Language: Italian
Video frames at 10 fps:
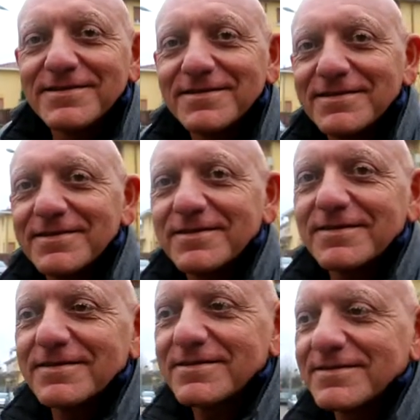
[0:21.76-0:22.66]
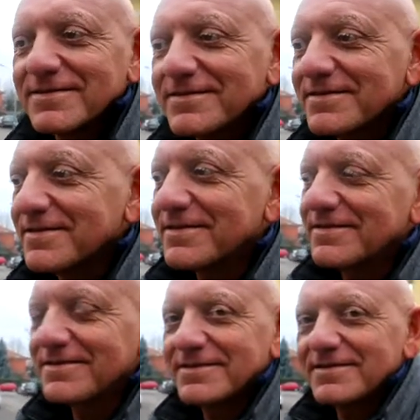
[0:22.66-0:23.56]
E in
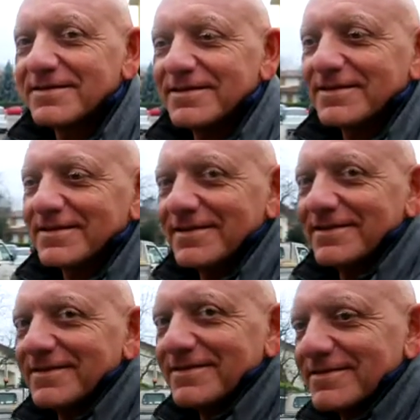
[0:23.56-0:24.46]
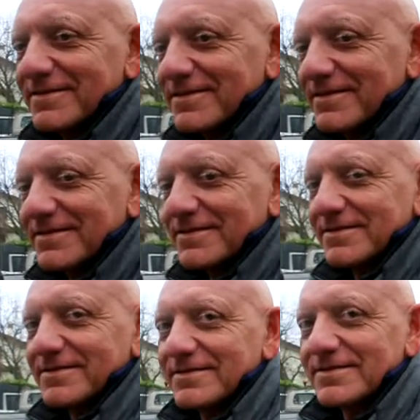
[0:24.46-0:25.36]
questo momento a
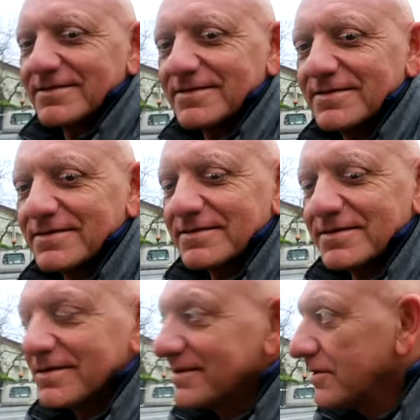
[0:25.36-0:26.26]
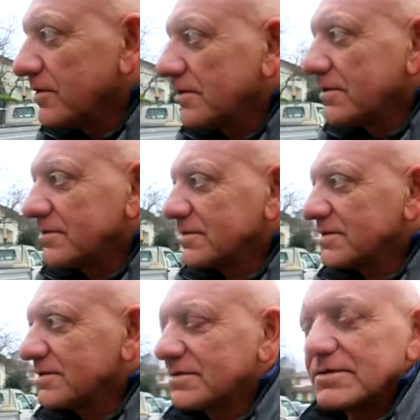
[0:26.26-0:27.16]
Magenta
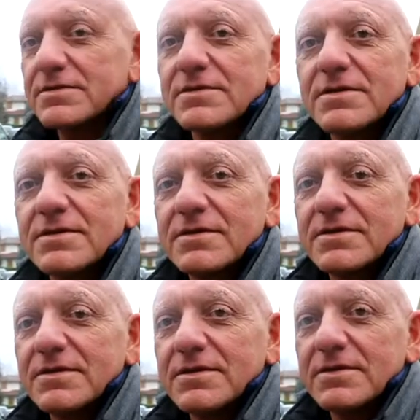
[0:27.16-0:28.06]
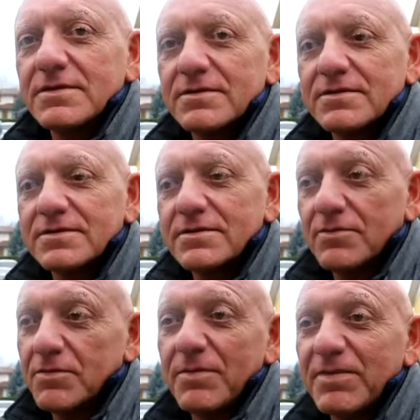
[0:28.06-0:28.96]
com'è la situazione del controllo del
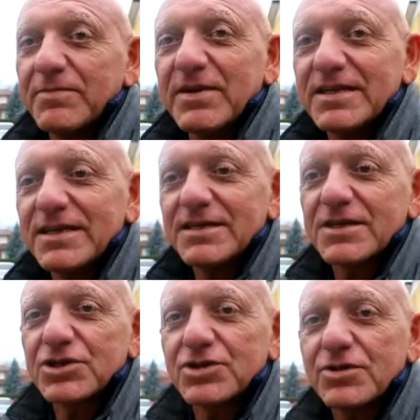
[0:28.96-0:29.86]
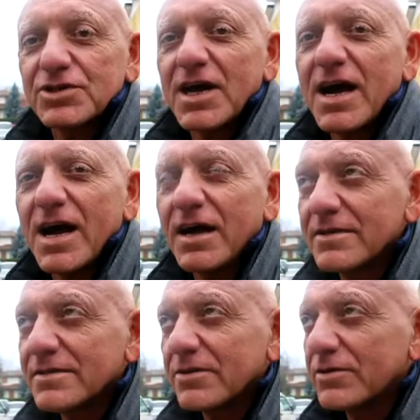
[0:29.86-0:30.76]
vicinato? Beh, appena partita ci sono già,
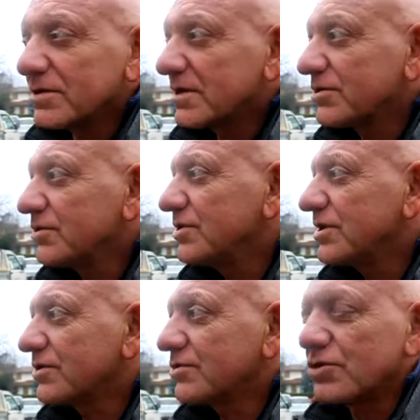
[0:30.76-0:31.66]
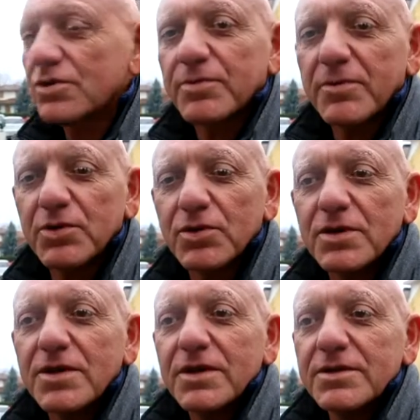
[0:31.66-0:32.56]
da quello che so io adesso non sono proprio
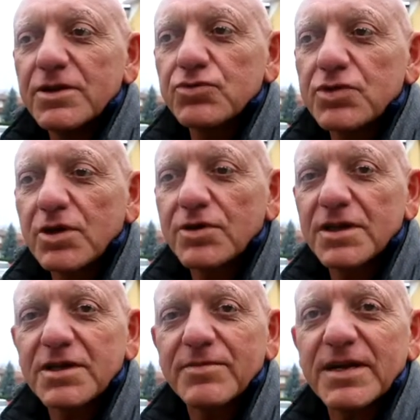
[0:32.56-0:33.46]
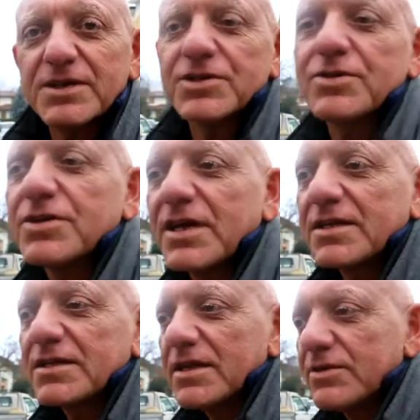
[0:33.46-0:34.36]
del tutto a corrente perché ci sono
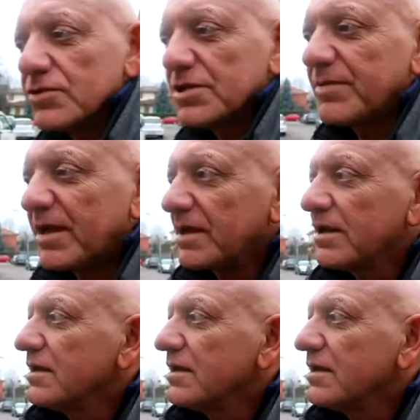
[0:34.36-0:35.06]
state delle ultime